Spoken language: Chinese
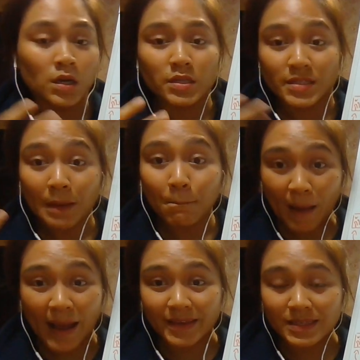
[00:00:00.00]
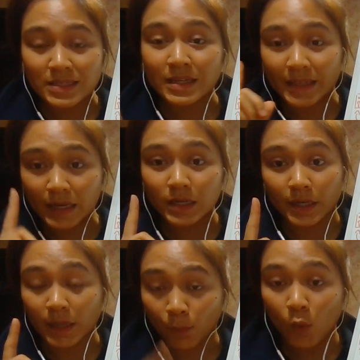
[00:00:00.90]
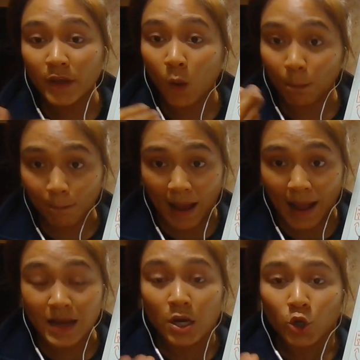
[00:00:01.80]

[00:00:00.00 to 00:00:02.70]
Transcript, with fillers: 很像八也是，你一个人也不会用八，